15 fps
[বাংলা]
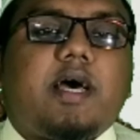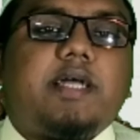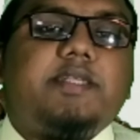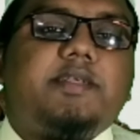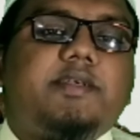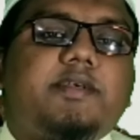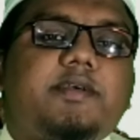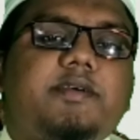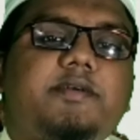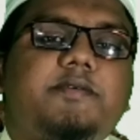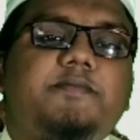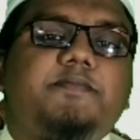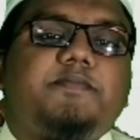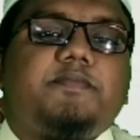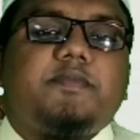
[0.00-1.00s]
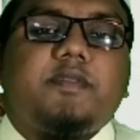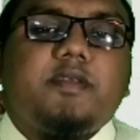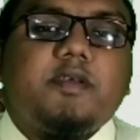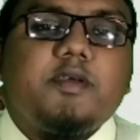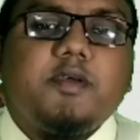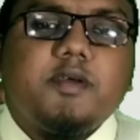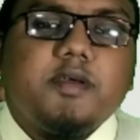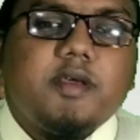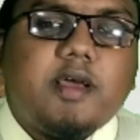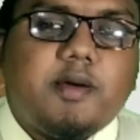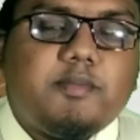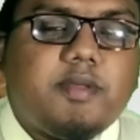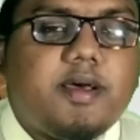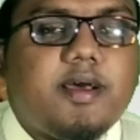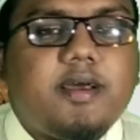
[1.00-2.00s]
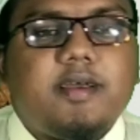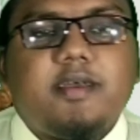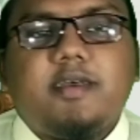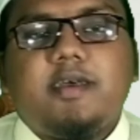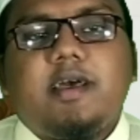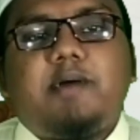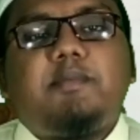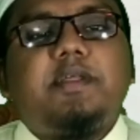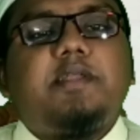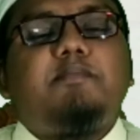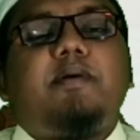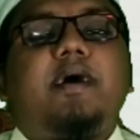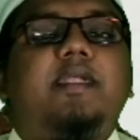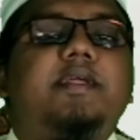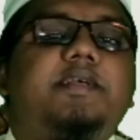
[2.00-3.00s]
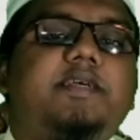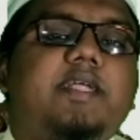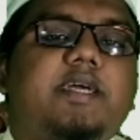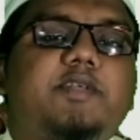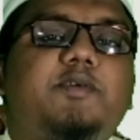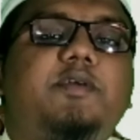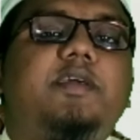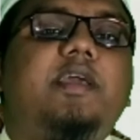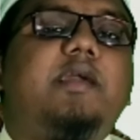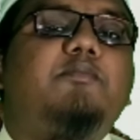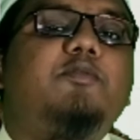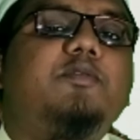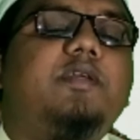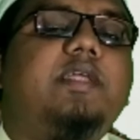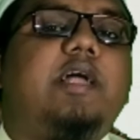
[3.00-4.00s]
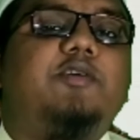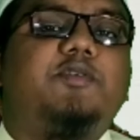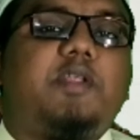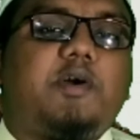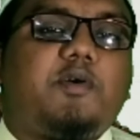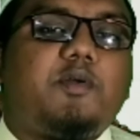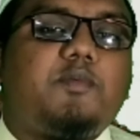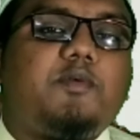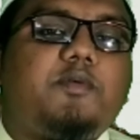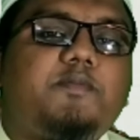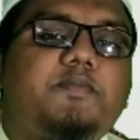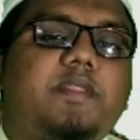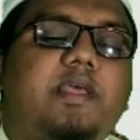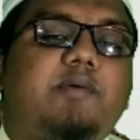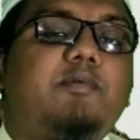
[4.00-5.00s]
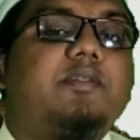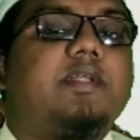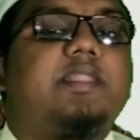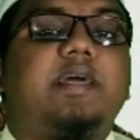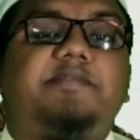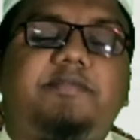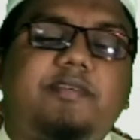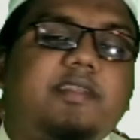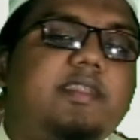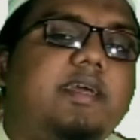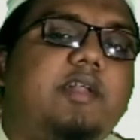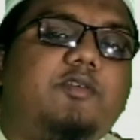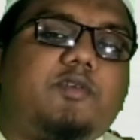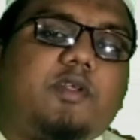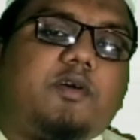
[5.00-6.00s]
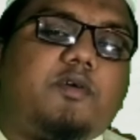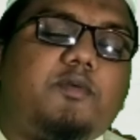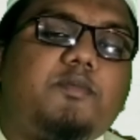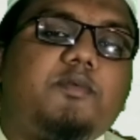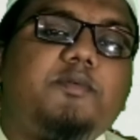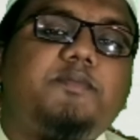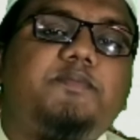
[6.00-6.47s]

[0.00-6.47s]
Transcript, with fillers: আজ আমরা আমাদের বাংলাদেশের একজন কিংবদন্তি নিয়ে আলোচনা করব এবং তার তাফসিল নিয়ে আলোচনা করব